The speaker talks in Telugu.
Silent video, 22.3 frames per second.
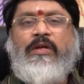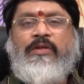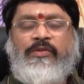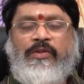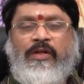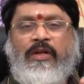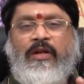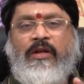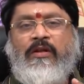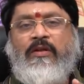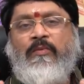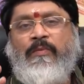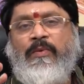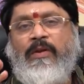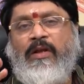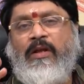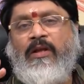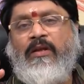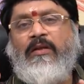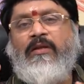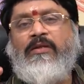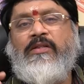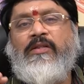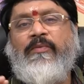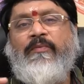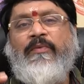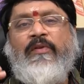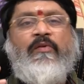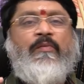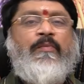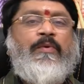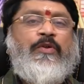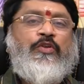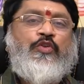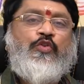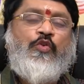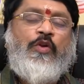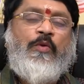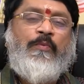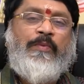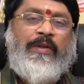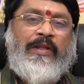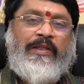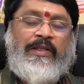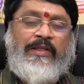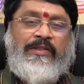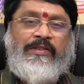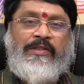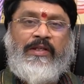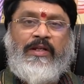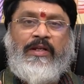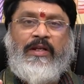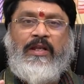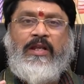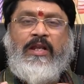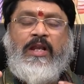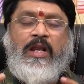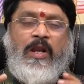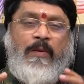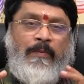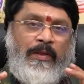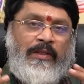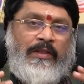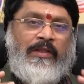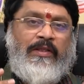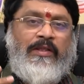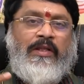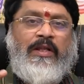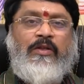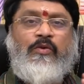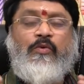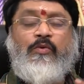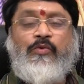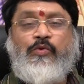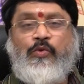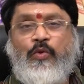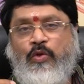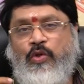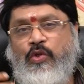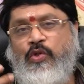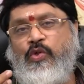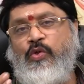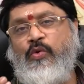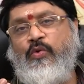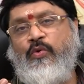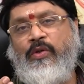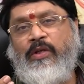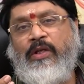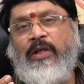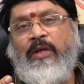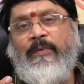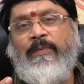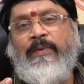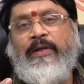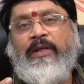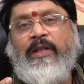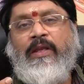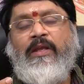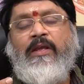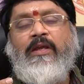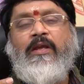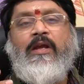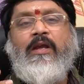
చిరాకులు పరాకులు సమన్వయపరచుకోవడం ప్రయత్నం చేయండి ప్రతిదానికి ఒక సొల్యూషన్ ఉంటుంది కాబట్టి